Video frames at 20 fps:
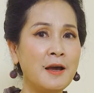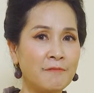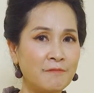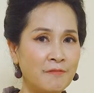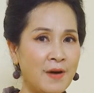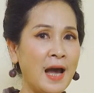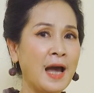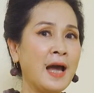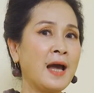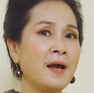
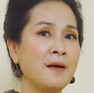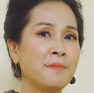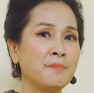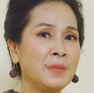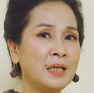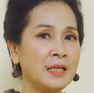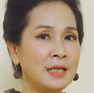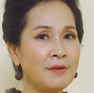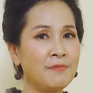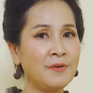và
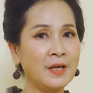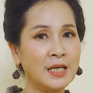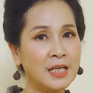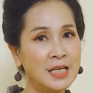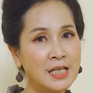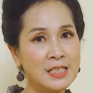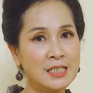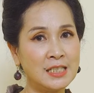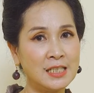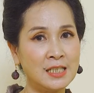mình đã phải
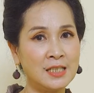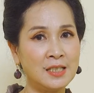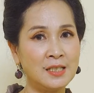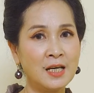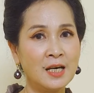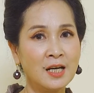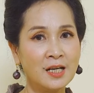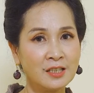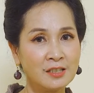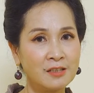kiên trì
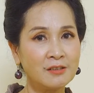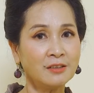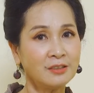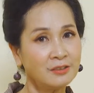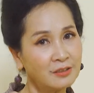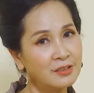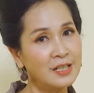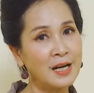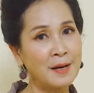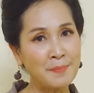chữa
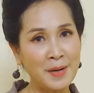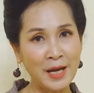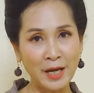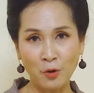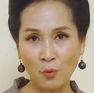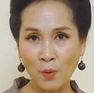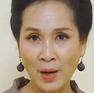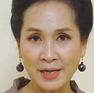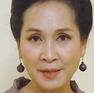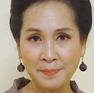từ năm này
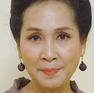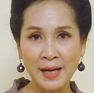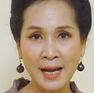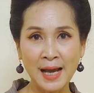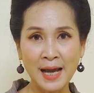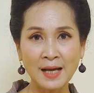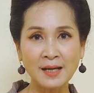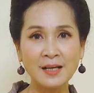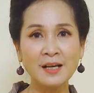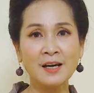qua năm khác